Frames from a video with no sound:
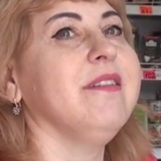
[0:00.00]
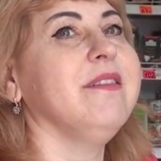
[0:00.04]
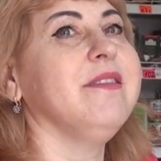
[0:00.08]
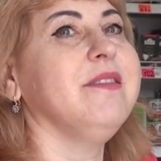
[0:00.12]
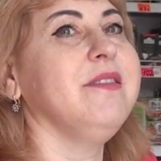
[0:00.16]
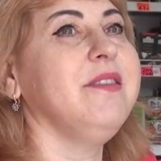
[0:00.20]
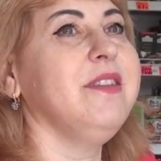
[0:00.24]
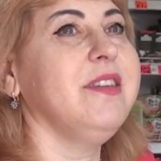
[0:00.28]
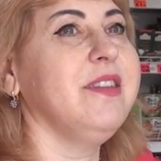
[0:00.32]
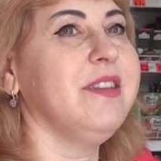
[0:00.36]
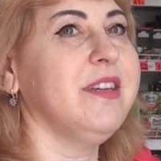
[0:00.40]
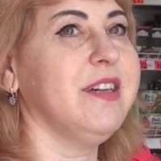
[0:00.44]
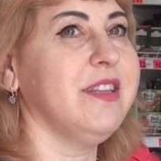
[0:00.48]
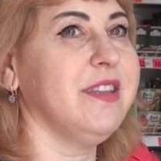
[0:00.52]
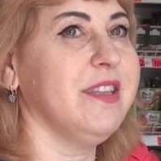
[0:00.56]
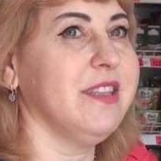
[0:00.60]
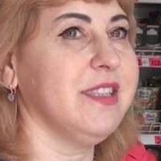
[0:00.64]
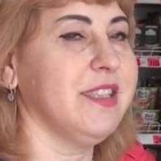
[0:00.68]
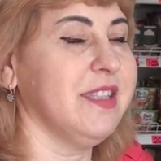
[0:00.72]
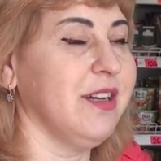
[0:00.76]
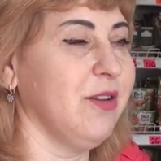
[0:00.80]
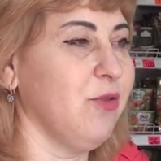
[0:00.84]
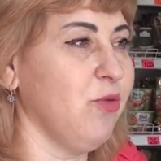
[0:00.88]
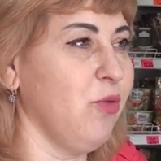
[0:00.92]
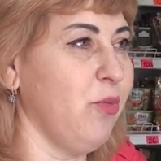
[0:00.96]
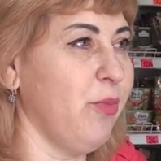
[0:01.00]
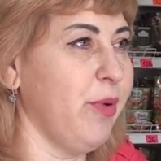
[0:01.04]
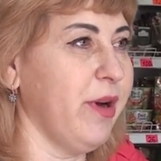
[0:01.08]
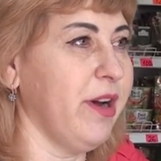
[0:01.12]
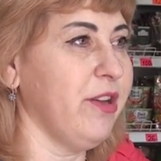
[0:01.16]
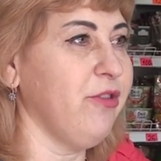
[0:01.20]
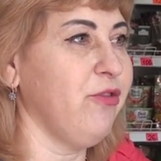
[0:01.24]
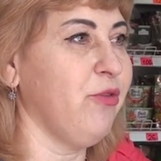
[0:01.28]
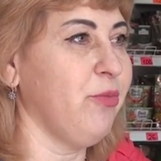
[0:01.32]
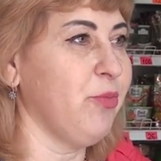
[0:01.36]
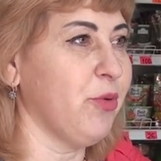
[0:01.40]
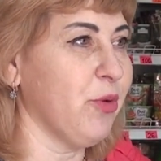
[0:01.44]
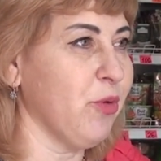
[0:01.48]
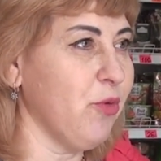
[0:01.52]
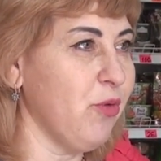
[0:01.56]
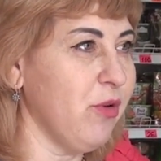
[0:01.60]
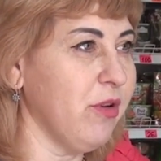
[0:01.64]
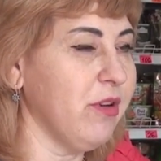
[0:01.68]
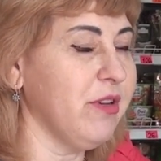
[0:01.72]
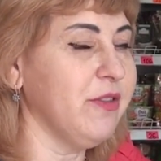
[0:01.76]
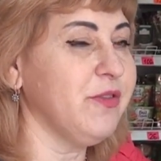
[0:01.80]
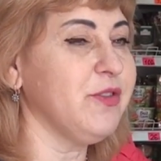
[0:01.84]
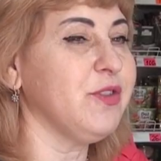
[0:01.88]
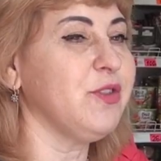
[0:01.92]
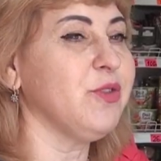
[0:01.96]
не надо закупать
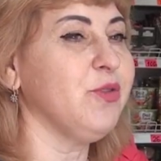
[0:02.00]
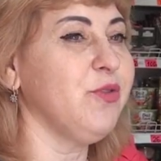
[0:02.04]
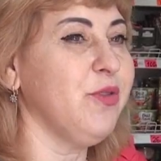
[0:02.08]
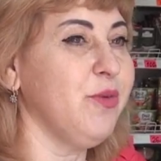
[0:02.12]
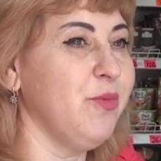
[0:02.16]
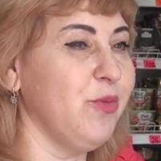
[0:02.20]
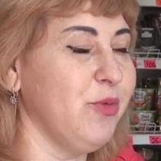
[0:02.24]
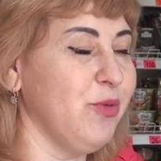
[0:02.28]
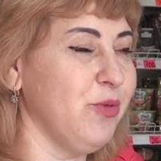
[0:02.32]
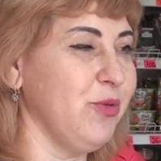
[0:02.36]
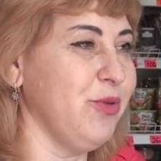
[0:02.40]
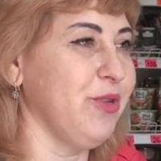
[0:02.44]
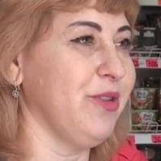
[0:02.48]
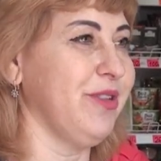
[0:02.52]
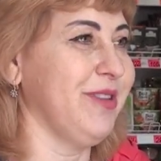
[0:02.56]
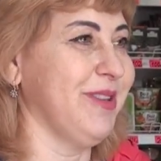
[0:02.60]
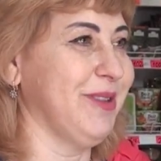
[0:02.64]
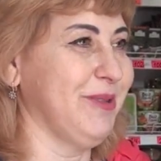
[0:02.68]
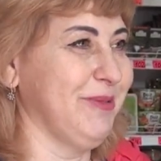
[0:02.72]
впрок, все будет.